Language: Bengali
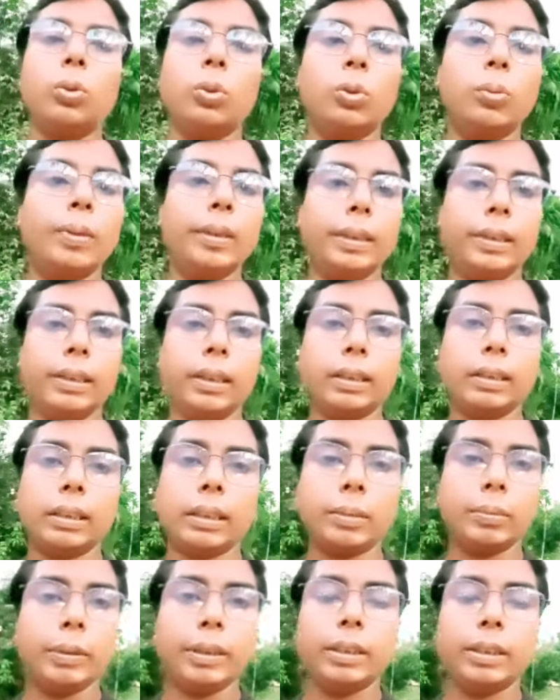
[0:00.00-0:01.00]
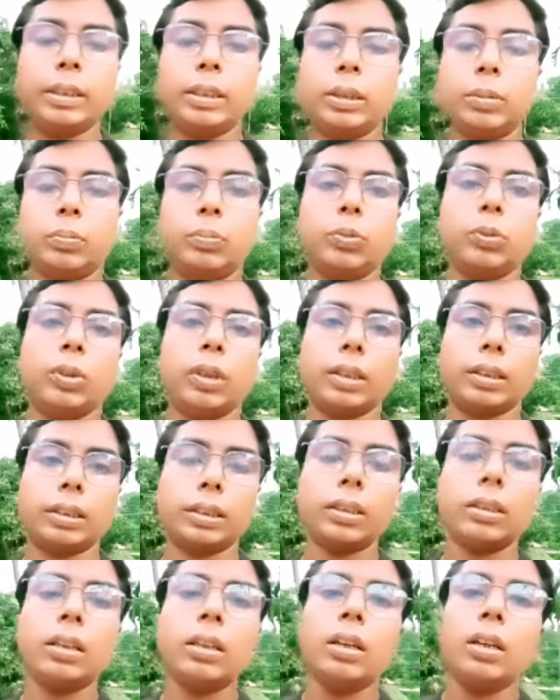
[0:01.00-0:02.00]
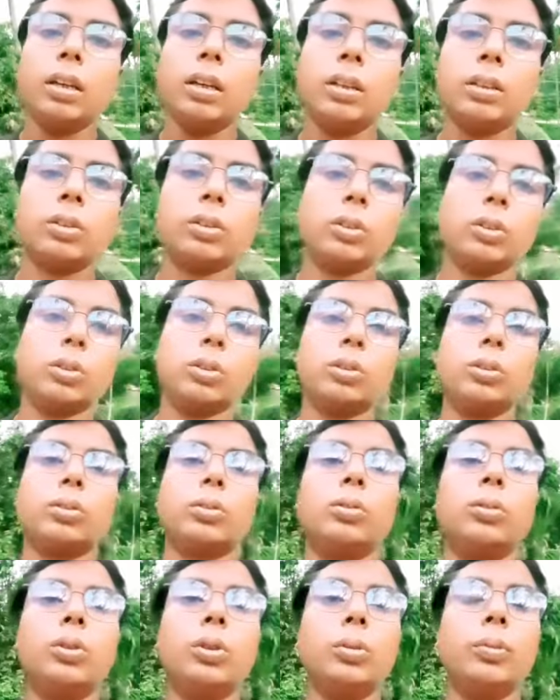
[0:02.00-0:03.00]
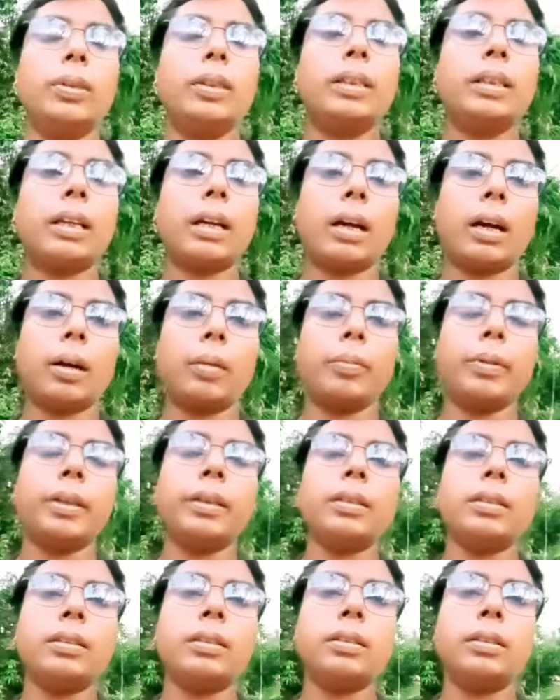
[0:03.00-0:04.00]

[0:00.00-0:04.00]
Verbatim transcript: উলুবেড়িয়া যেটা বীরশিবপুর আছে তো উলুবেড়িয়া হাবে